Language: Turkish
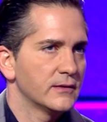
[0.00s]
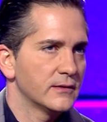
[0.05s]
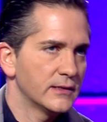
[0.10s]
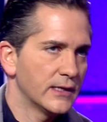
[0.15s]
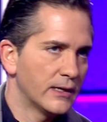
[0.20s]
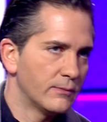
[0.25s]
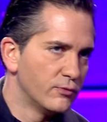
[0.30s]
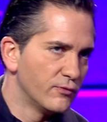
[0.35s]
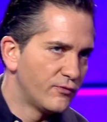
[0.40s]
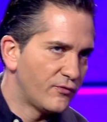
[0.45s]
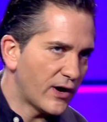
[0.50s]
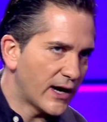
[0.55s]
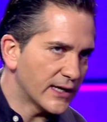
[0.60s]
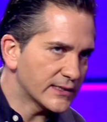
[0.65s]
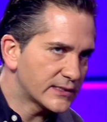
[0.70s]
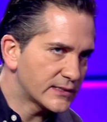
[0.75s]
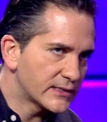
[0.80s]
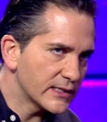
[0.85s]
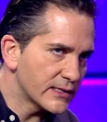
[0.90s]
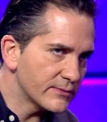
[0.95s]
Ya bu
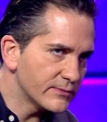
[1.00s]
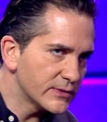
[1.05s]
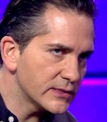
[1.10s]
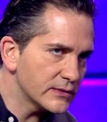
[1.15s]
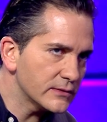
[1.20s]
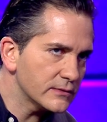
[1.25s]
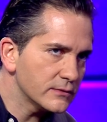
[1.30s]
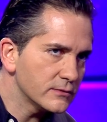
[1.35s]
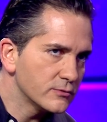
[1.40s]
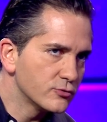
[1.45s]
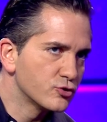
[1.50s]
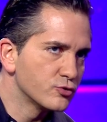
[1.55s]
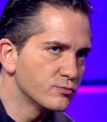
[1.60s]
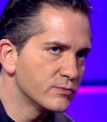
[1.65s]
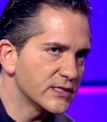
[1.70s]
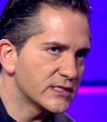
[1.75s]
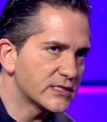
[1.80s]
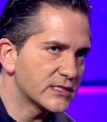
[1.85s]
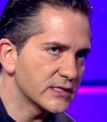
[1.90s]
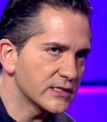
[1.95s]
Fatih Terim'in
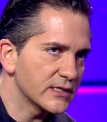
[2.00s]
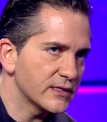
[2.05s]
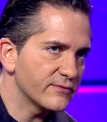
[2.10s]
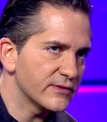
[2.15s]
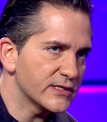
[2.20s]
cümlesini